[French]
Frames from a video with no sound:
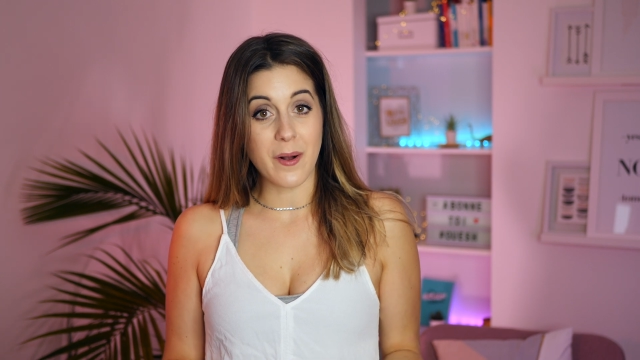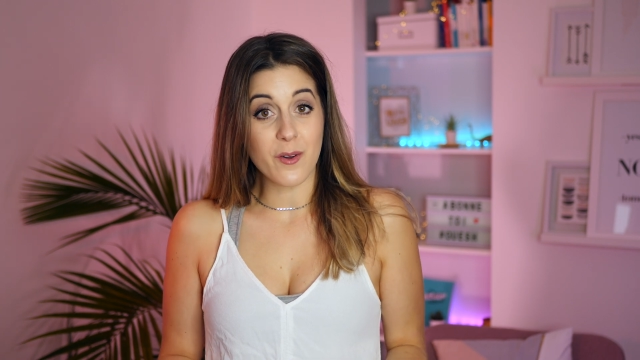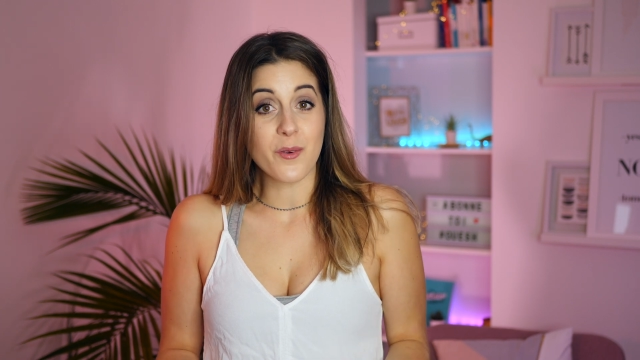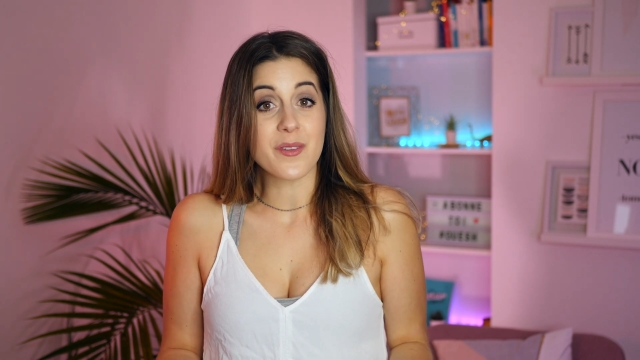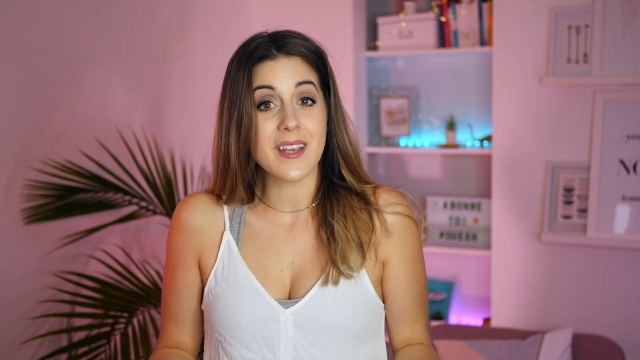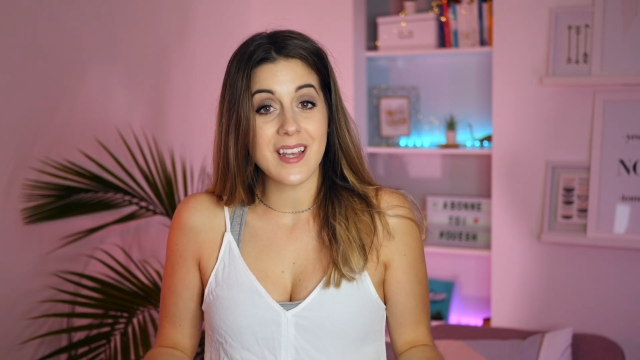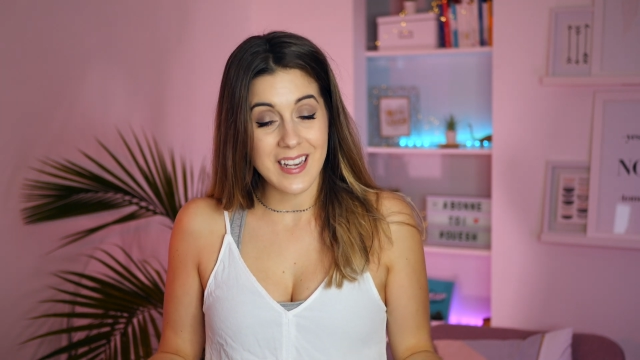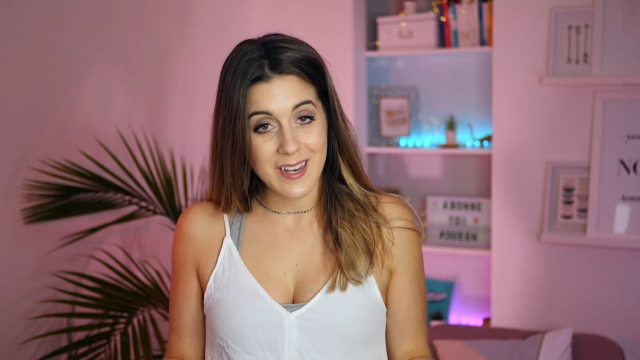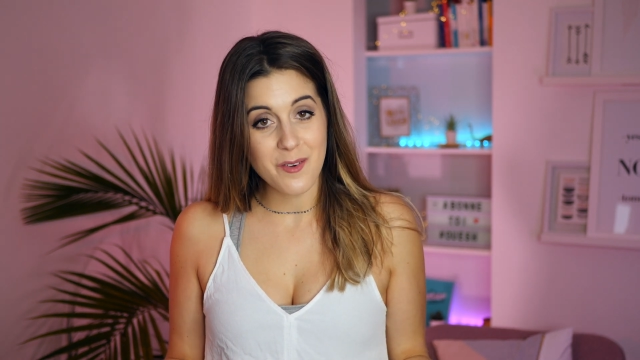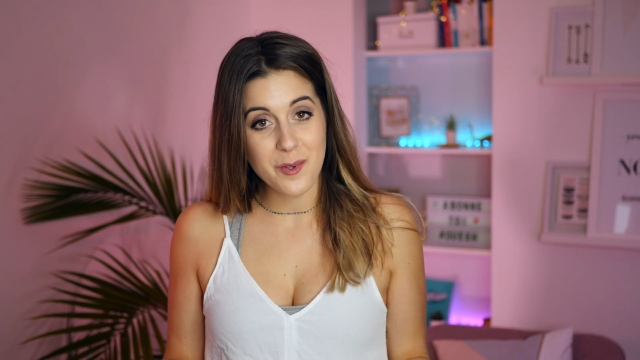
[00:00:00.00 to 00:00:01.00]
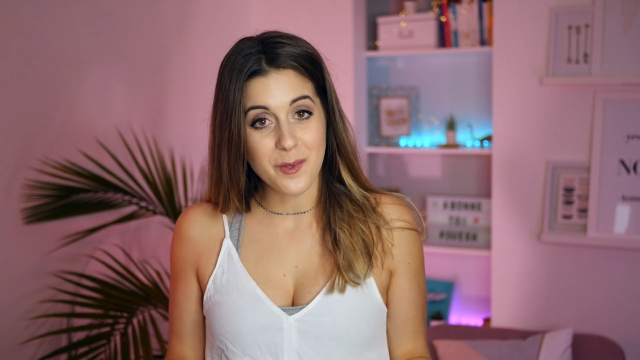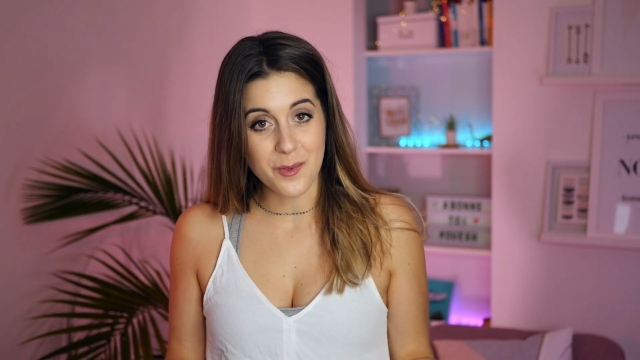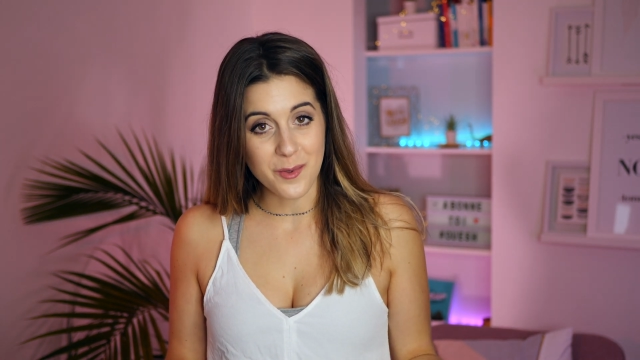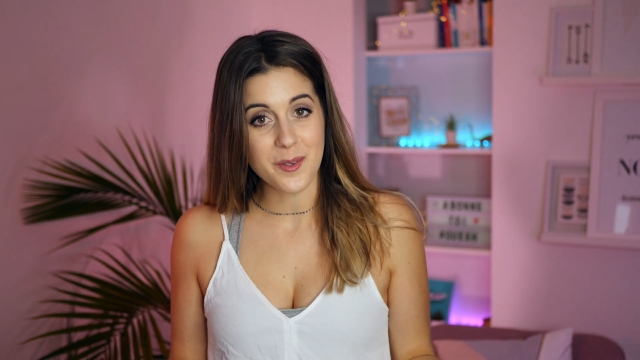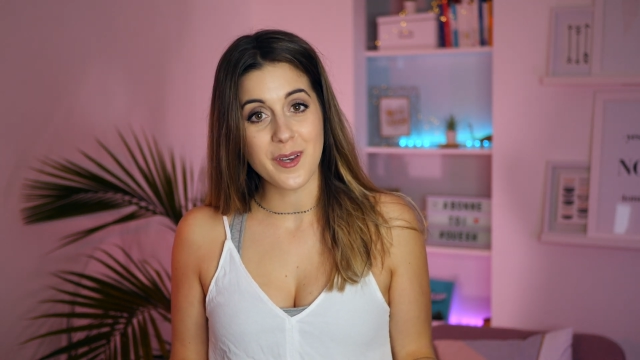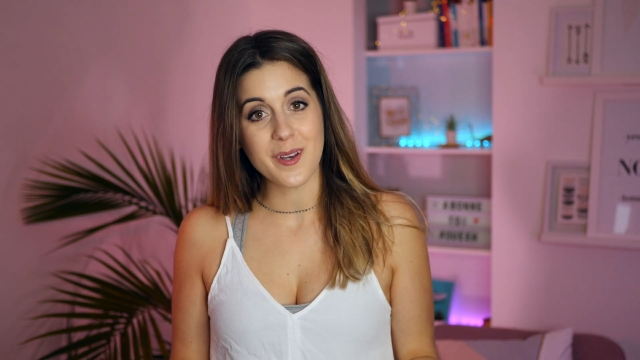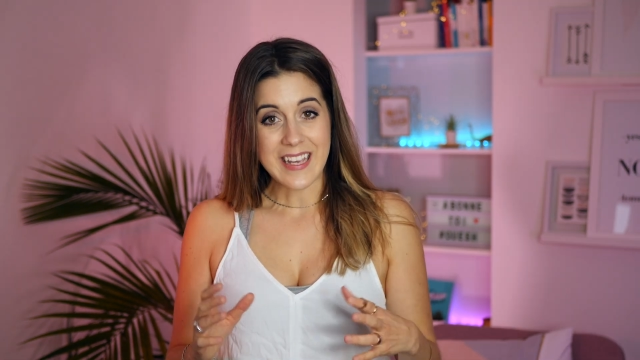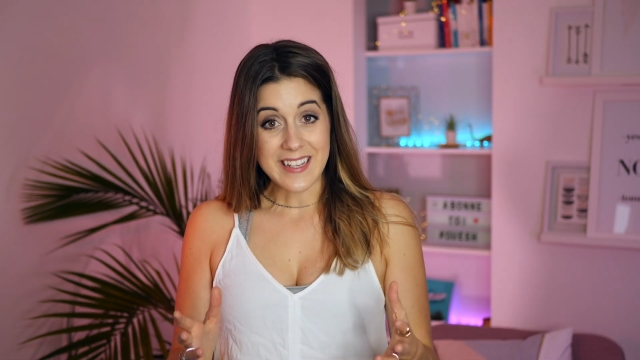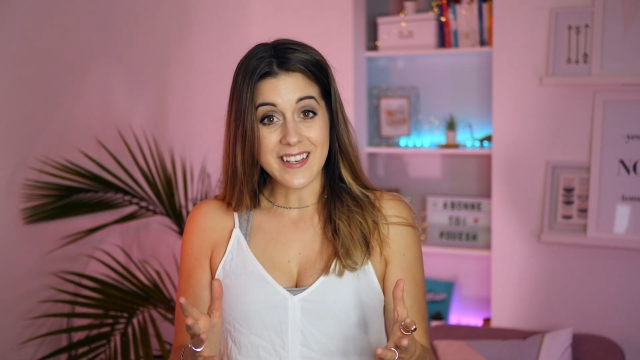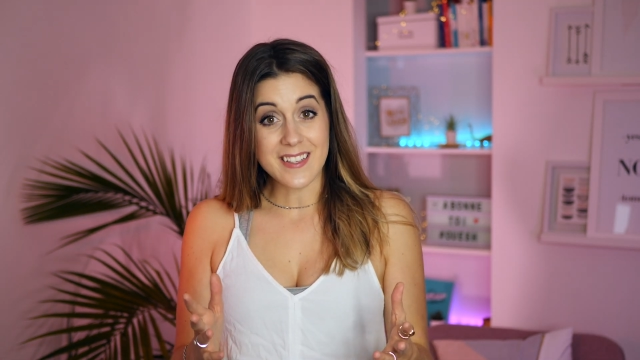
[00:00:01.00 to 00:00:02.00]
par rencontrer l'élu de son cœur,
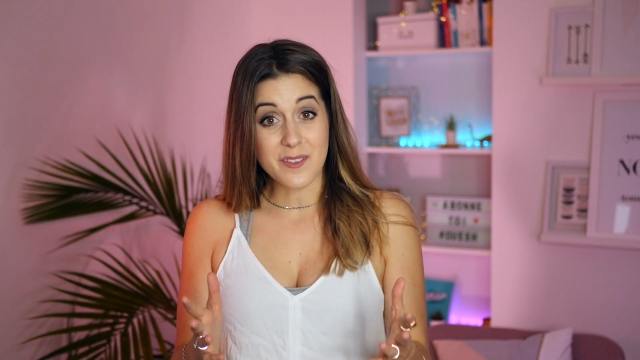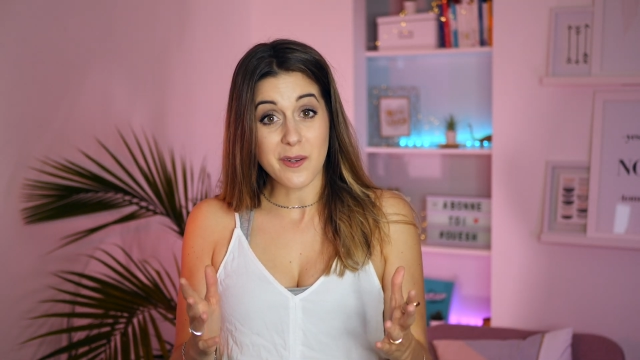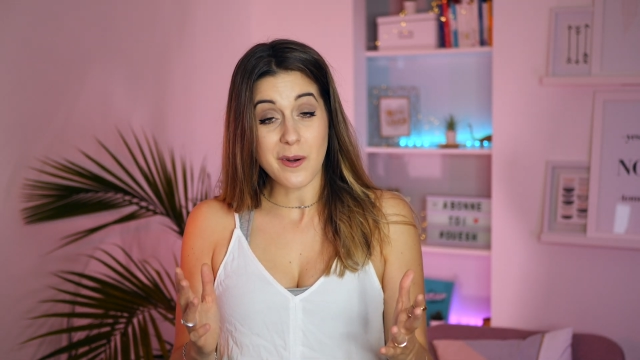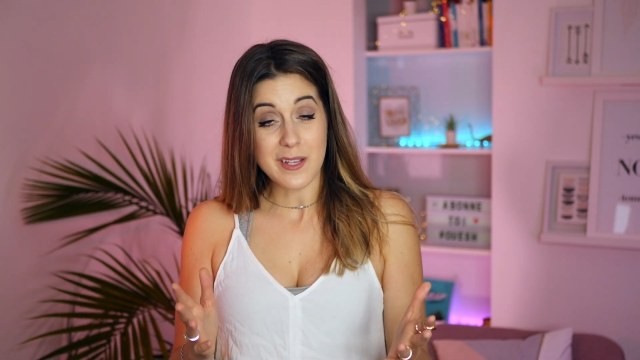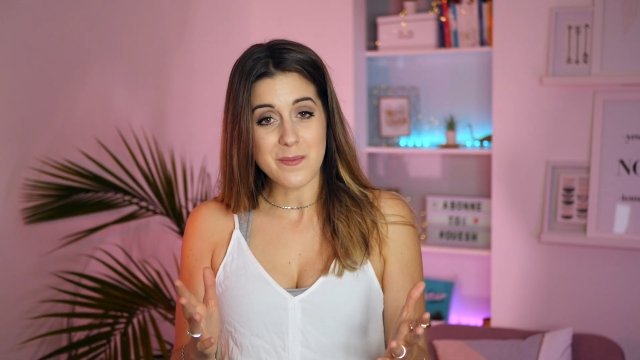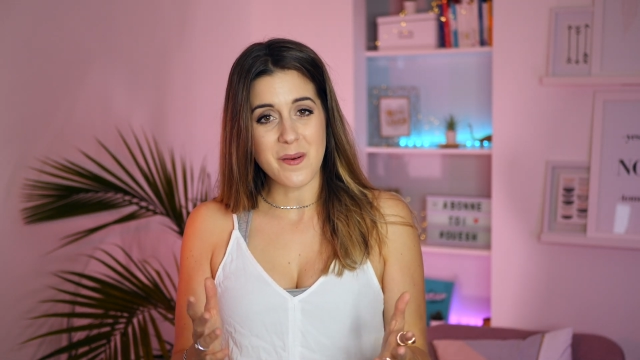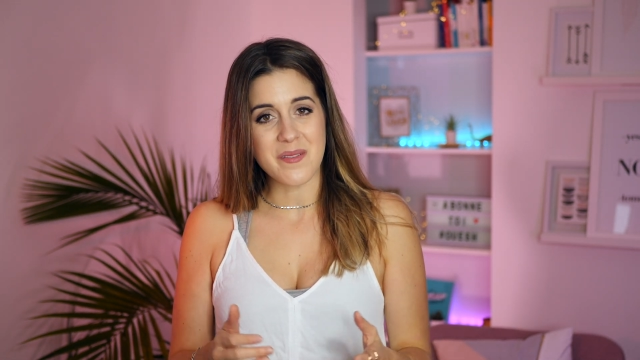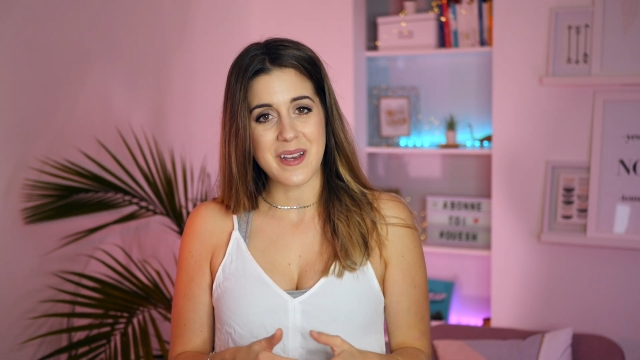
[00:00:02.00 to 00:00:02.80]
quelqu'un qui te correspond